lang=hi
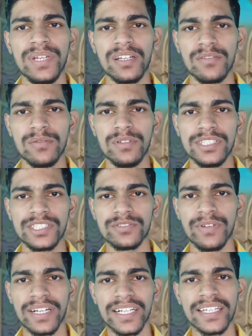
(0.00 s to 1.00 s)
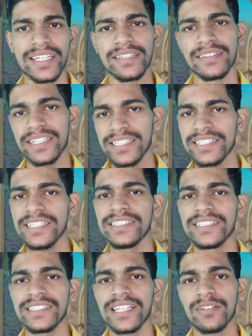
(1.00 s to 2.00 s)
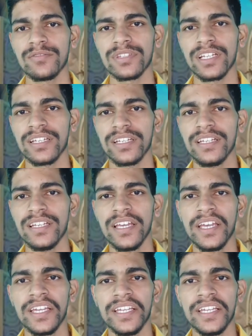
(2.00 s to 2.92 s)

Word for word: में बिल्कुल स्वर्ग के दृश्य जैसा होता है